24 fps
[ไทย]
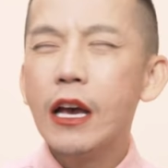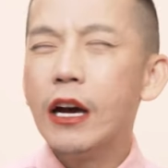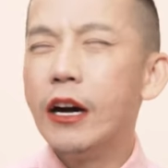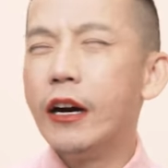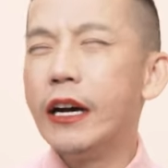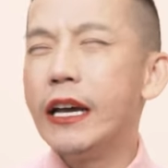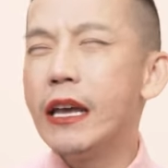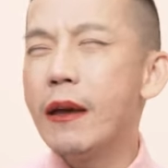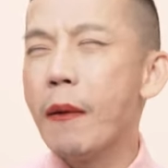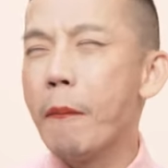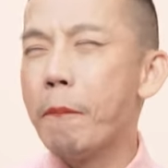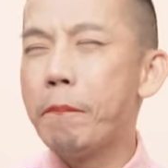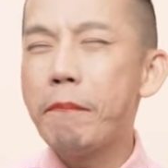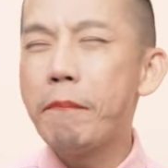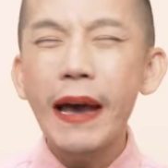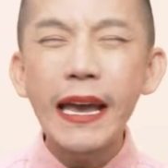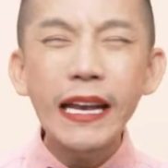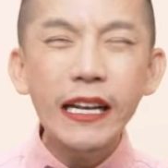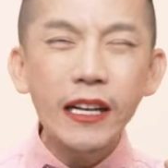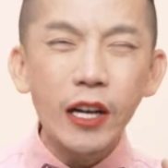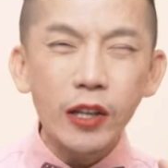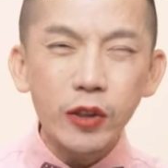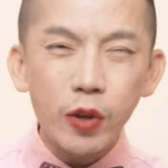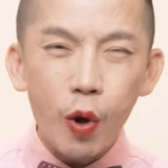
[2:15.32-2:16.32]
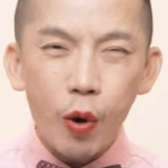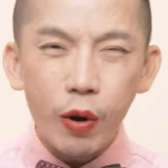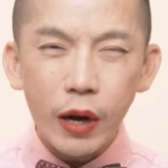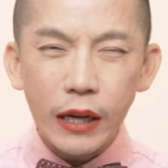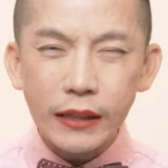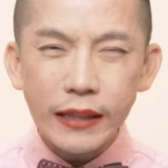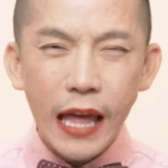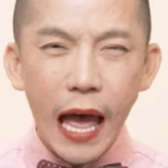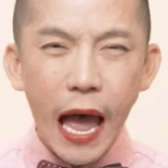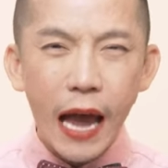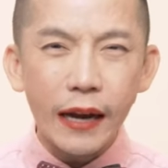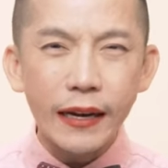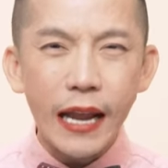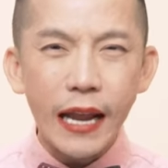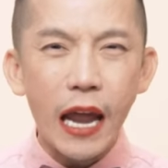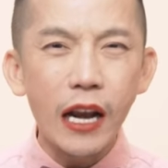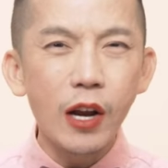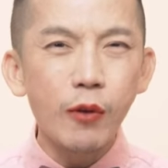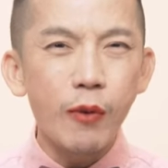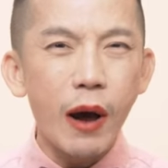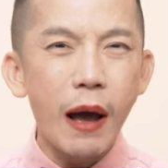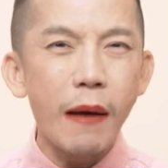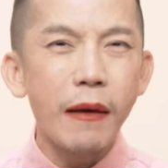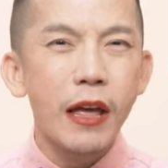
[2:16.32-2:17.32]
เฮ้ยไม่กระตกกระตากนะคะ
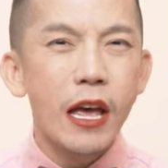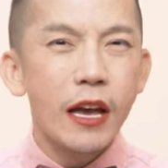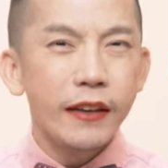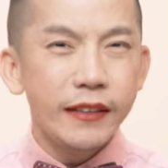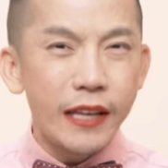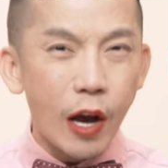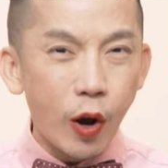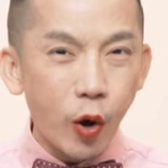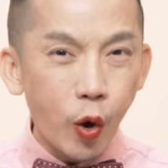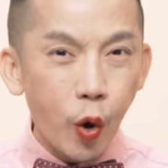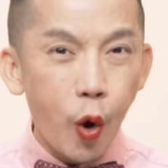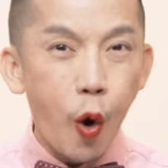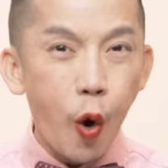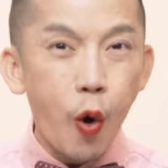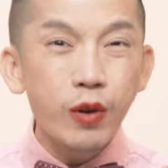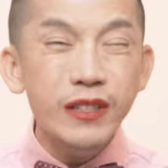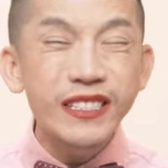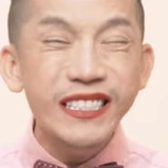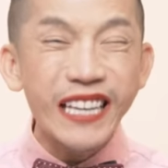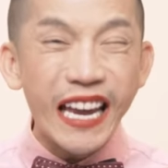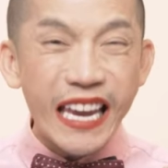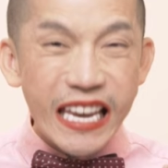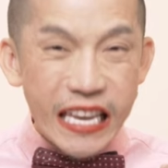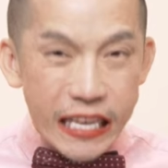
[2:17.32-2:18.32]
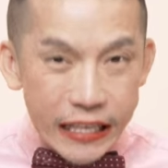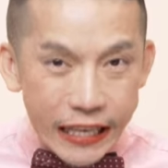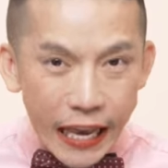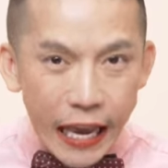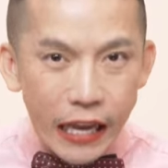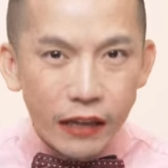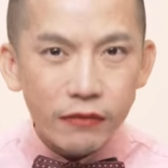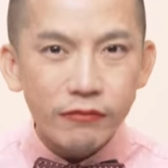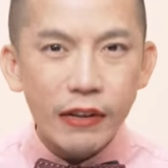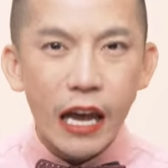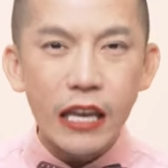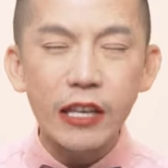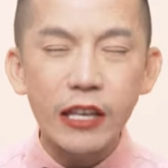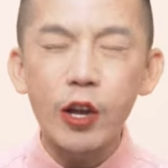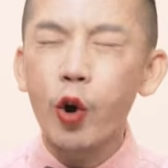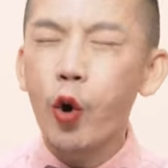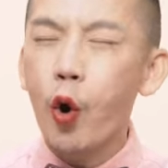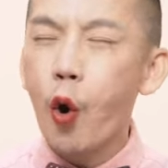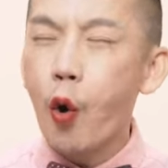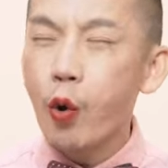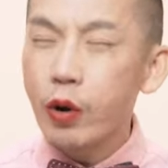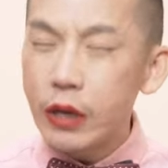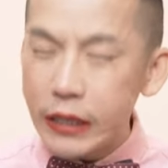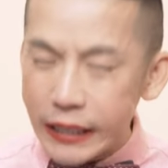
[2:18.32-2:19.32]
หรือว่ายังคงใจเย็นนะยัง
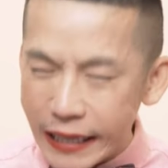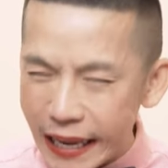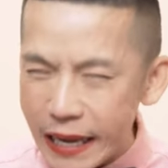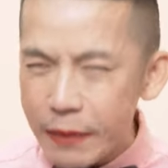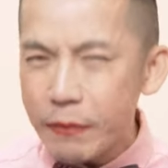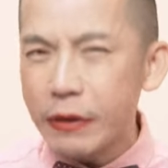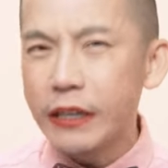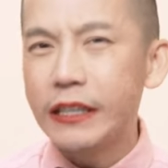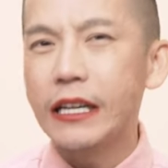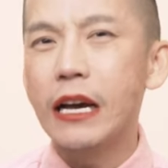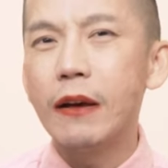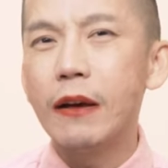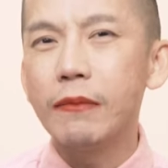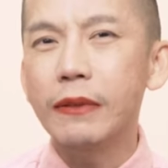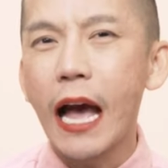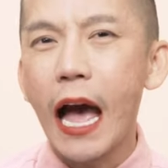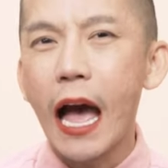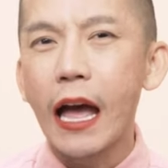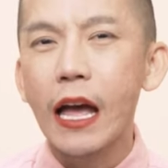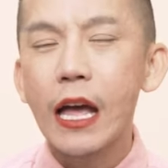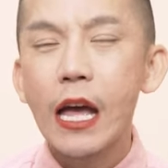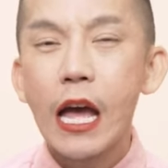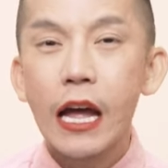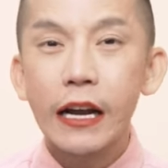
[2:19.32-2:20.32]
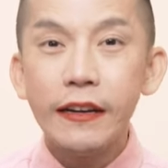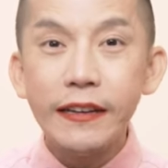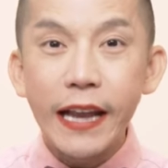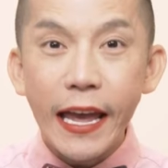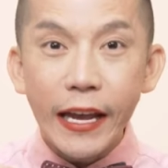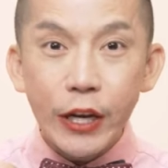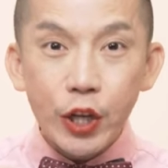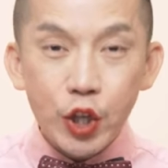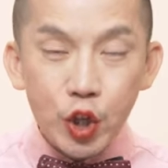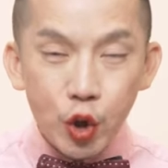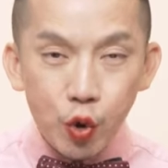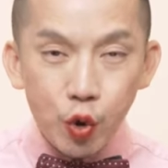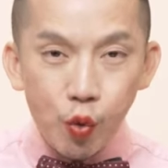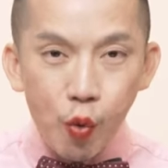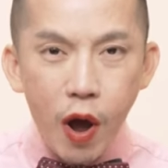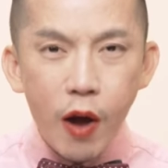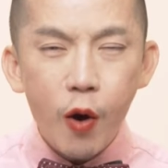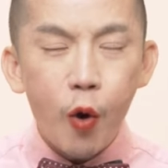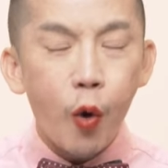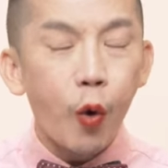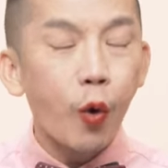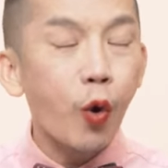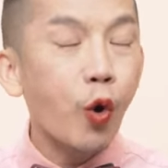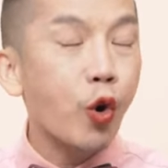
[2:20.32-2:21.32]
คงนิ่งเหมือนเดิมค่ะในช่วง
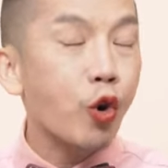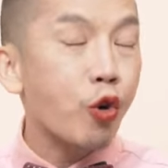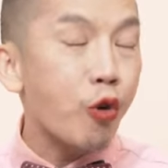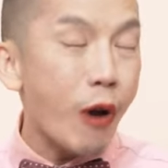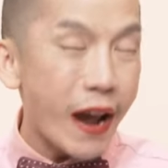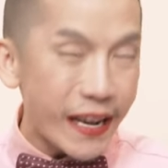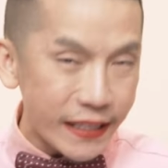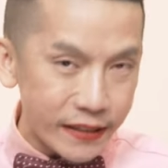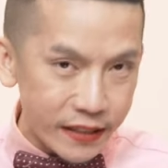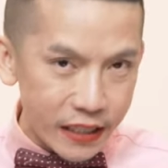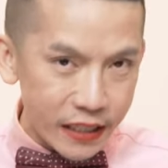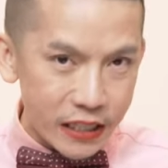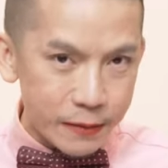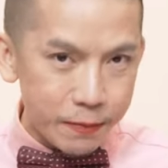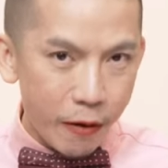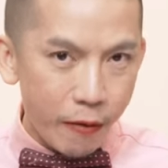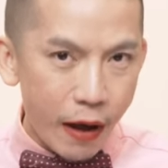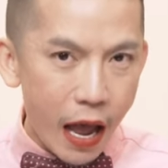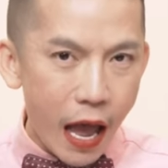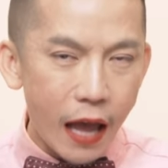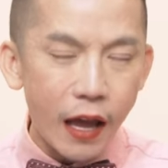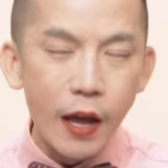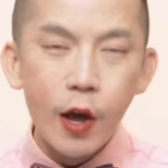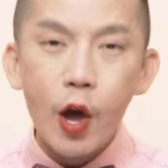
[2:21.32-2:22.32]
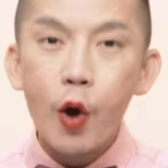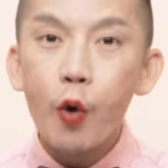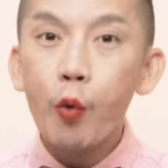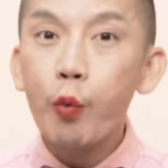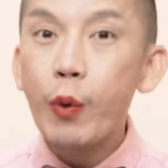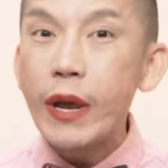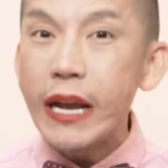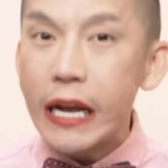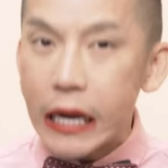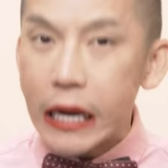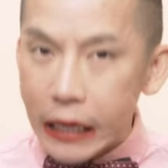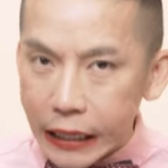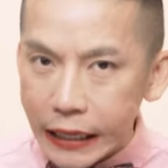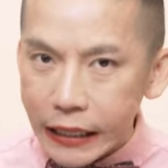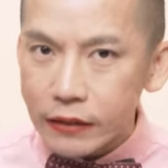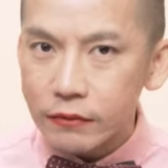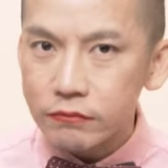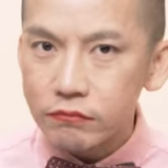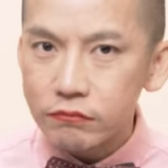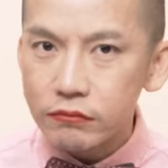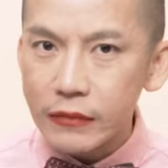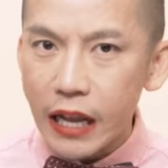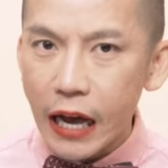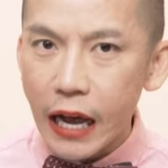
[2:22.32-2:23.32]
crisis แปลว่าวิกฤต
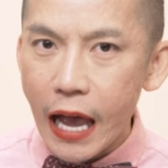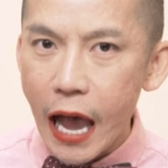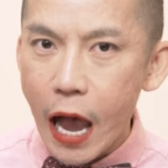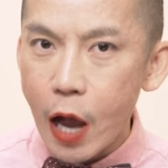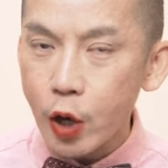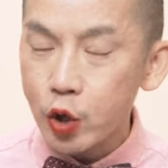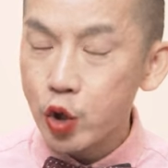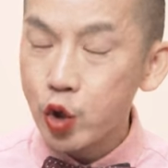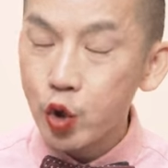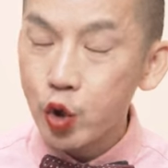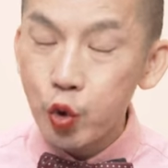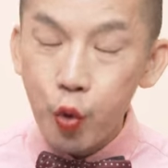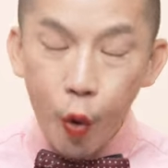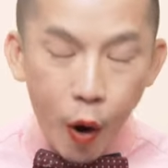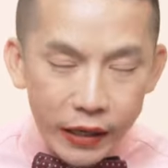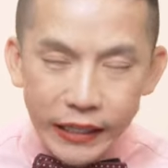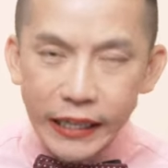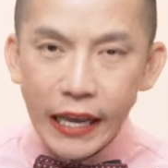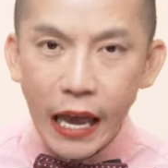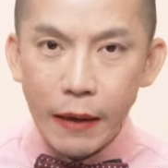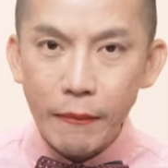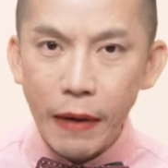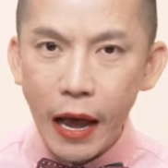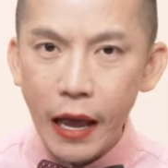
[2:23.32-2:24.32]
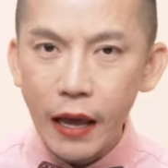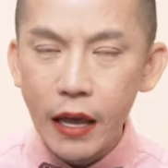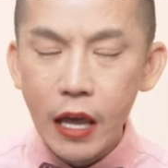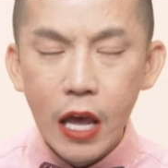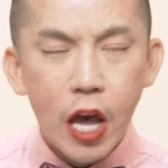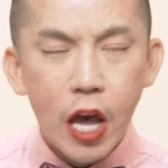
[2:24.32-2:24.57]
นะคะช่วงนี้เห็นไหม